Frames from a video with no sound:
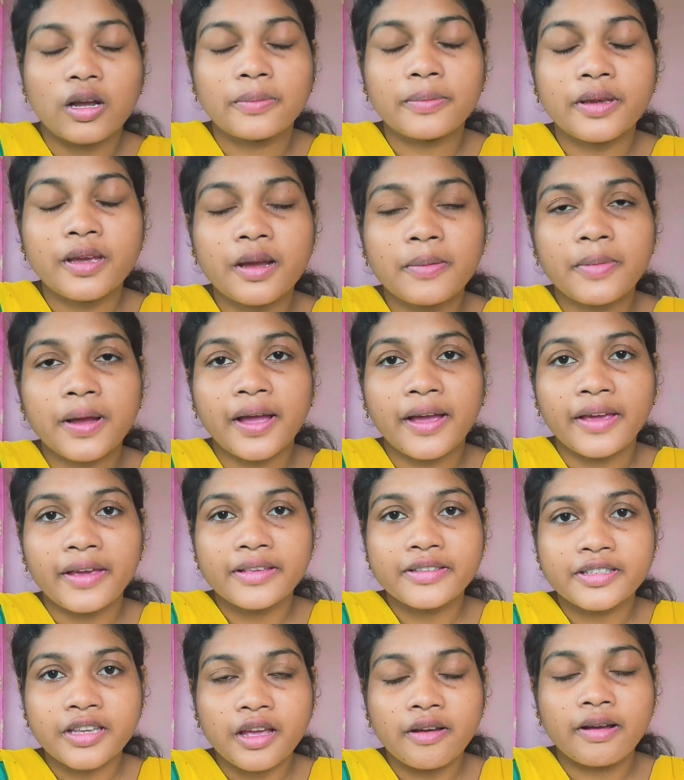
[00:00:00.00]
अभी हम आए
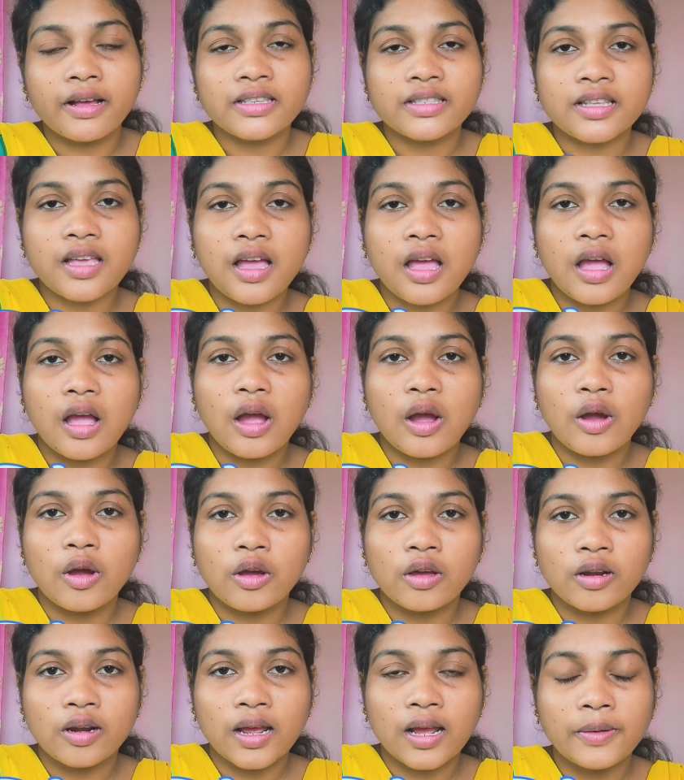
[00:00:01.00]
हैं जवासा
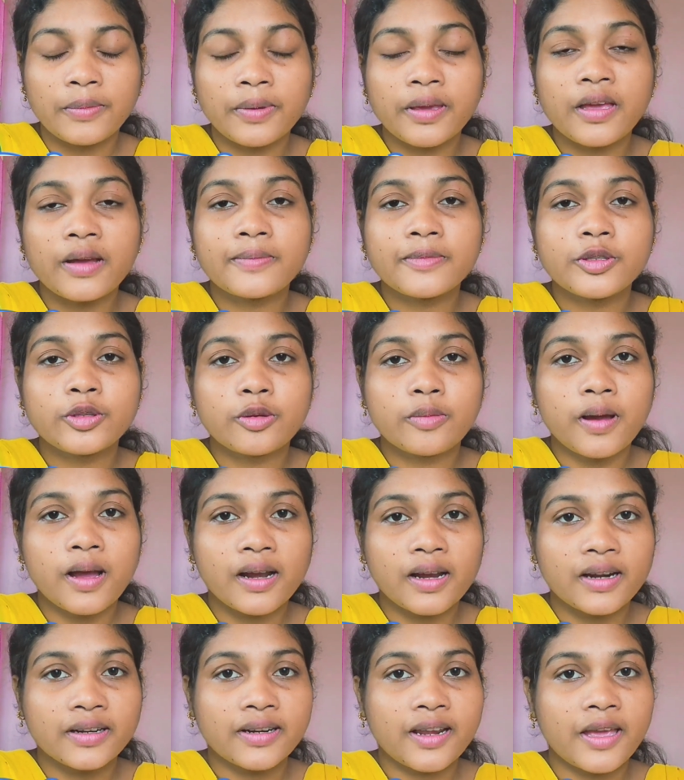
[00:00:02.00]
और अभी हम
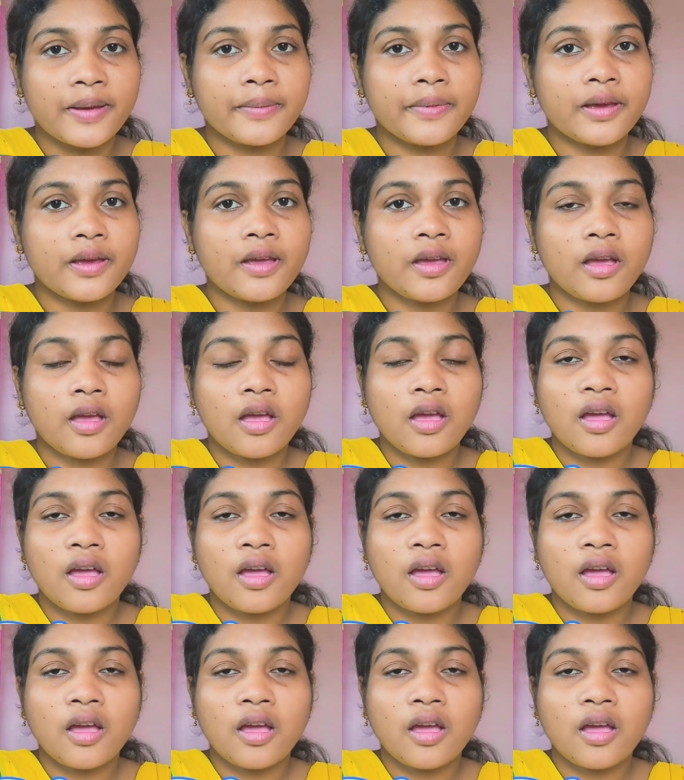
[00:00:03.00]
सुबह का टाइम है